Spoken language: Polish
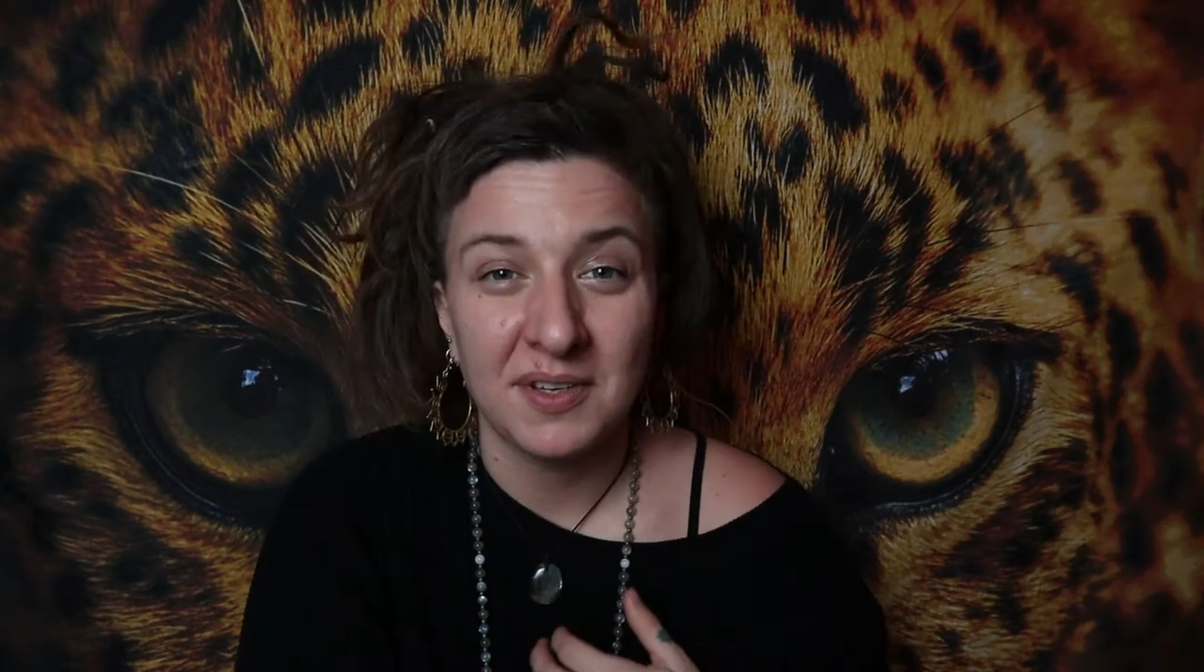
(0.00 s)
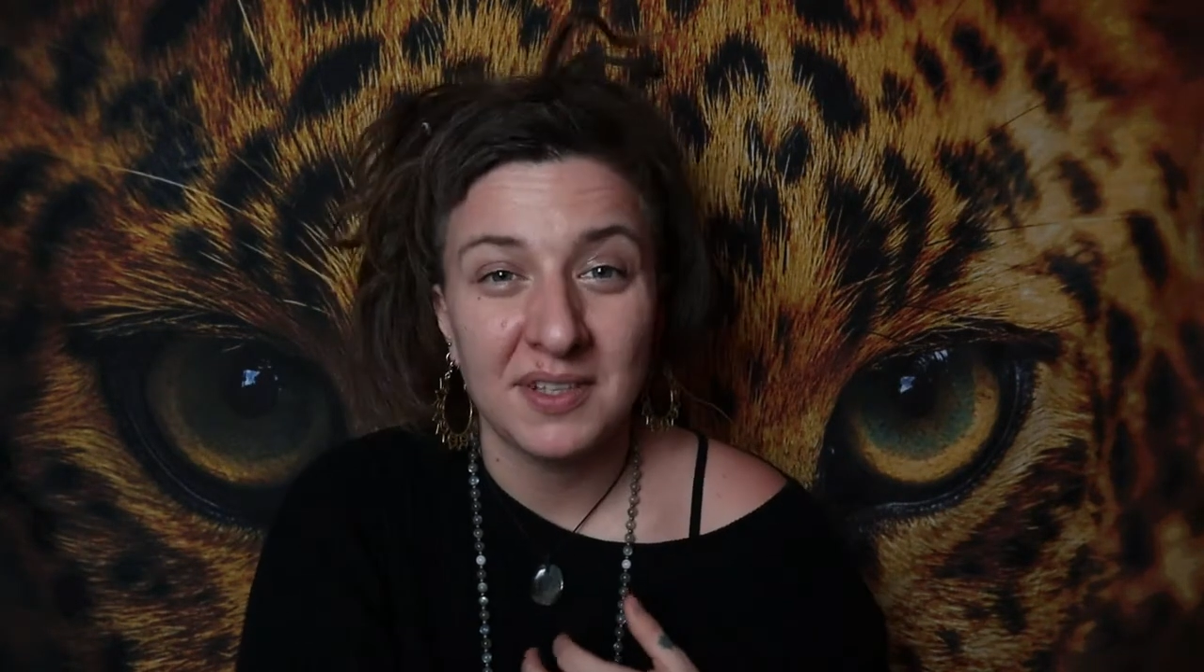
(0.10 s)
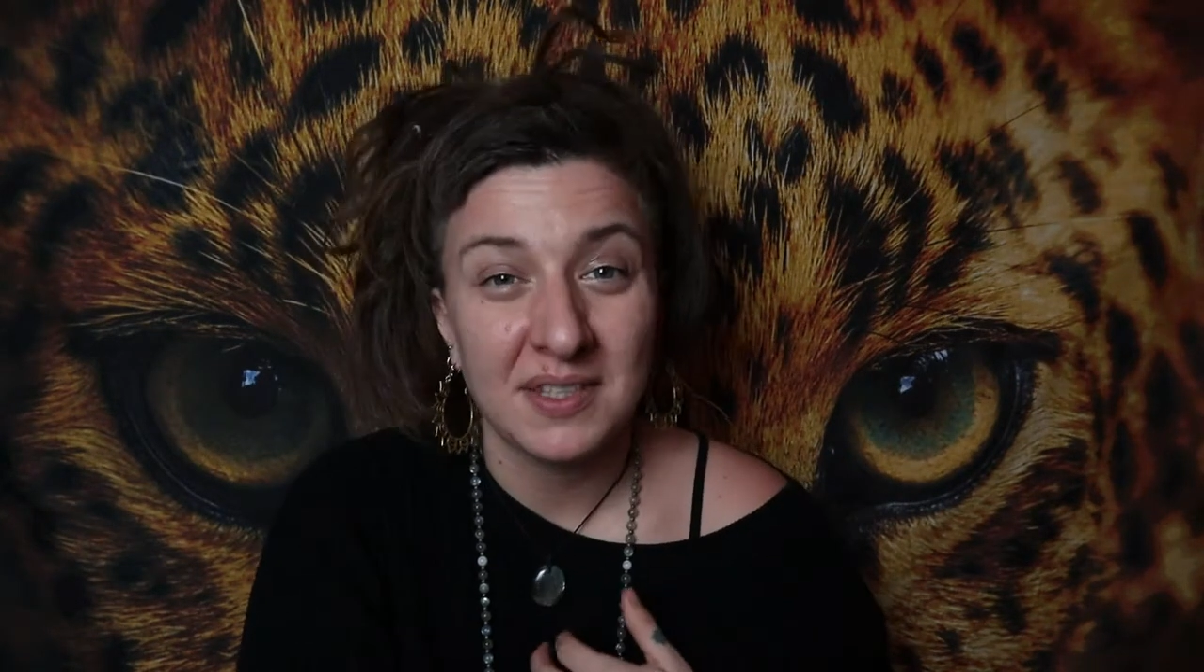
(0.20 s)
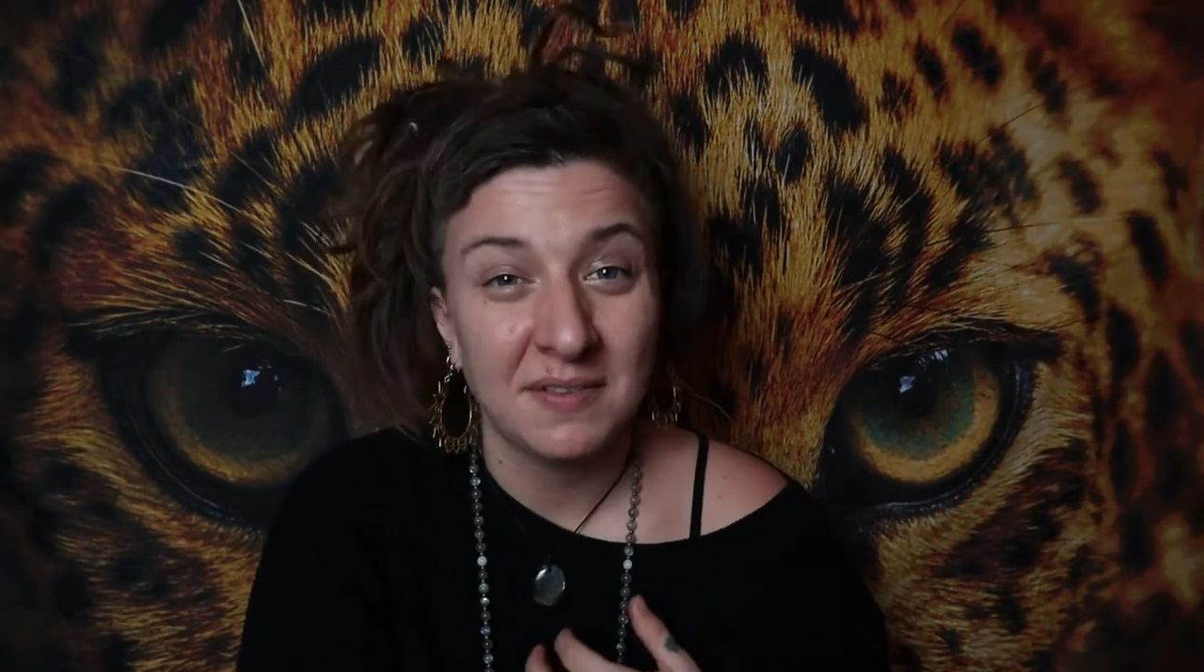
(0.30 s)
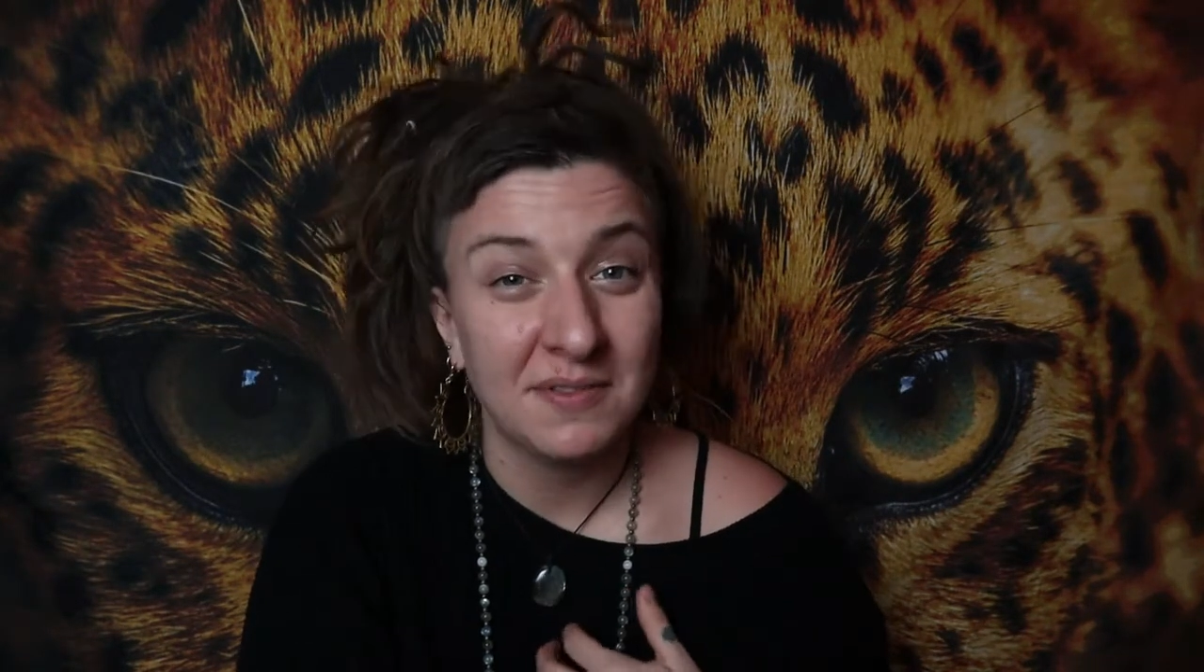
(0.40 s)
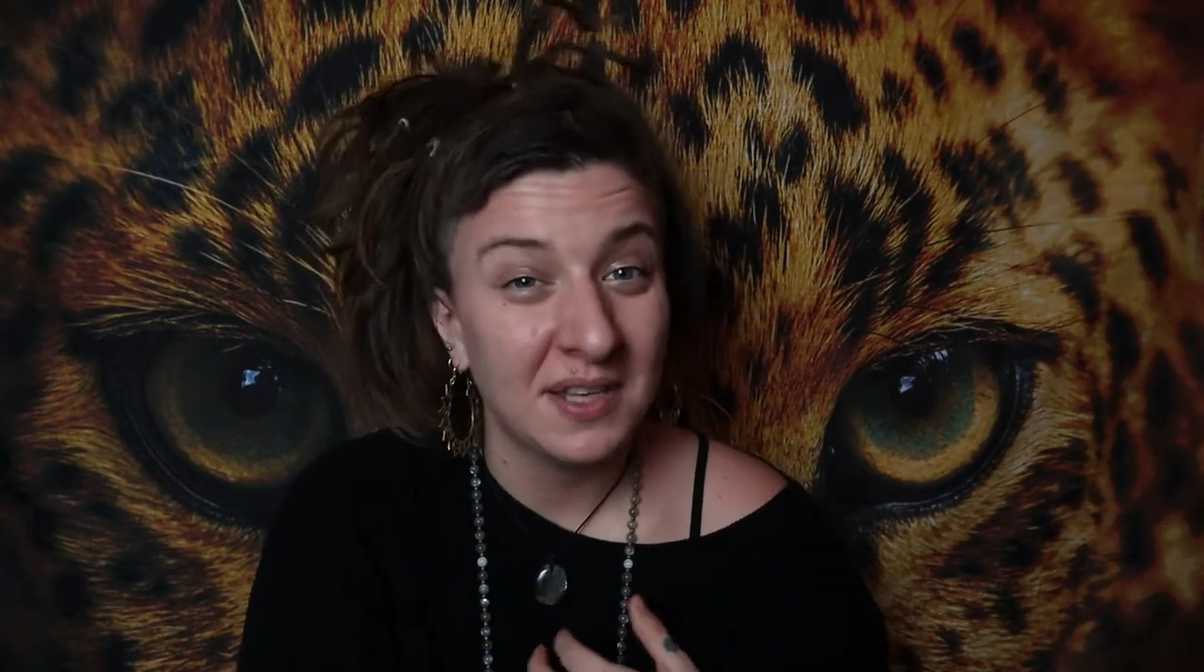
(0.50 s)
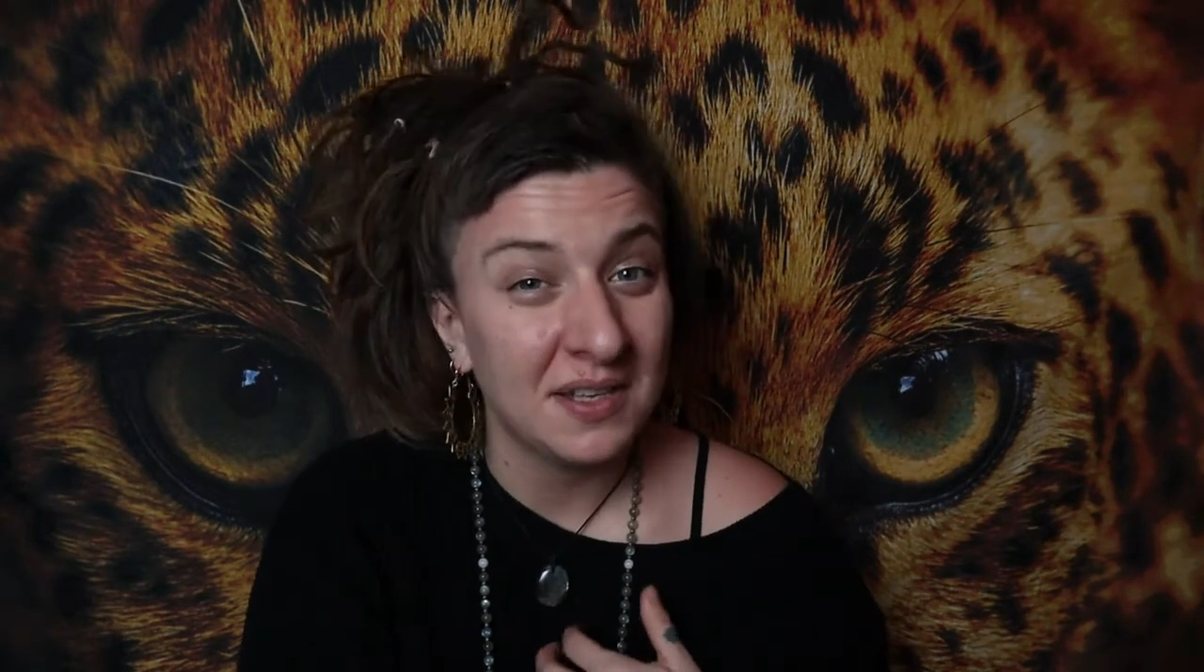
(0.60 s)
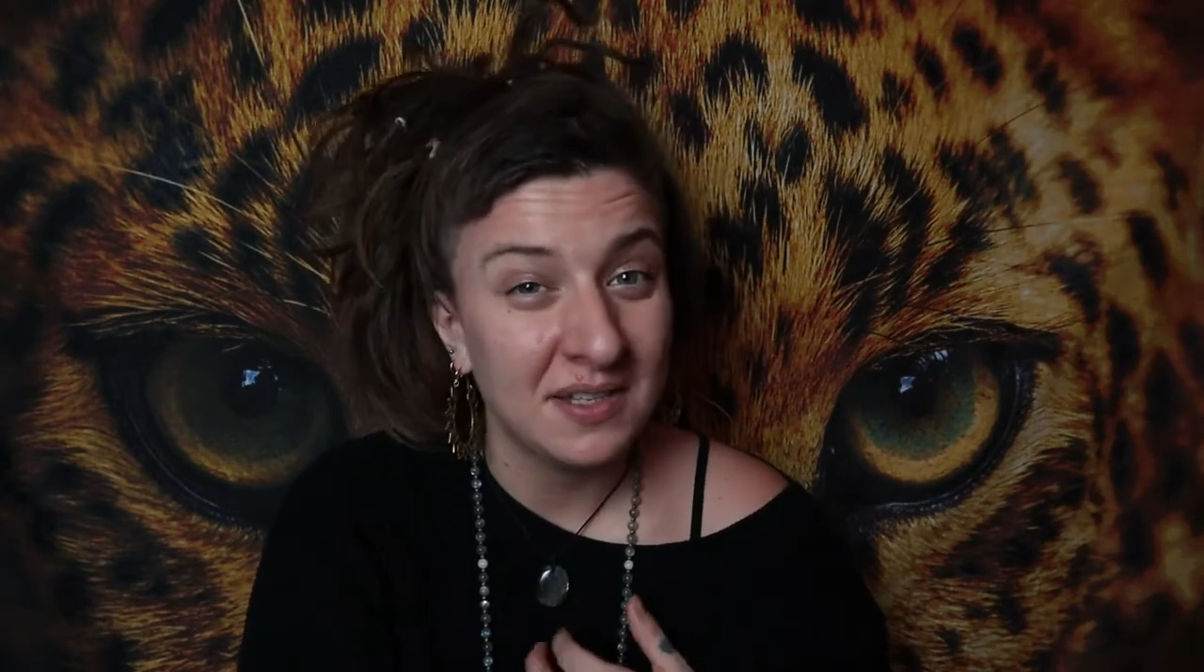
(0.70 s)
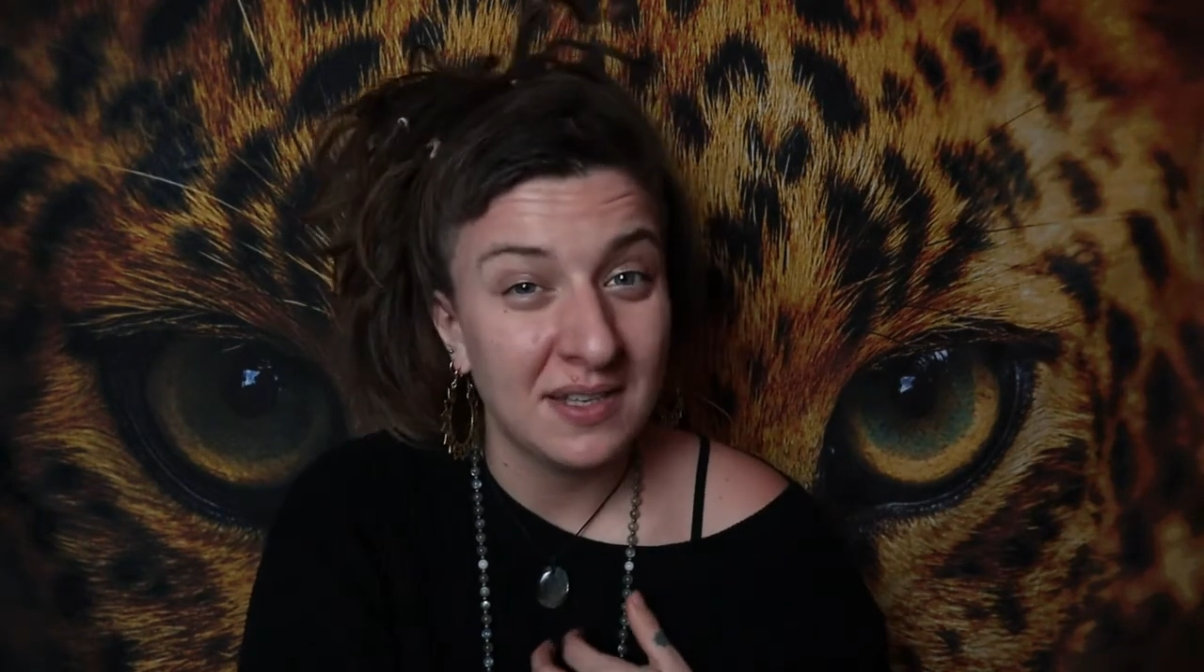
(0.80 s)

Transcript: jestem w stanie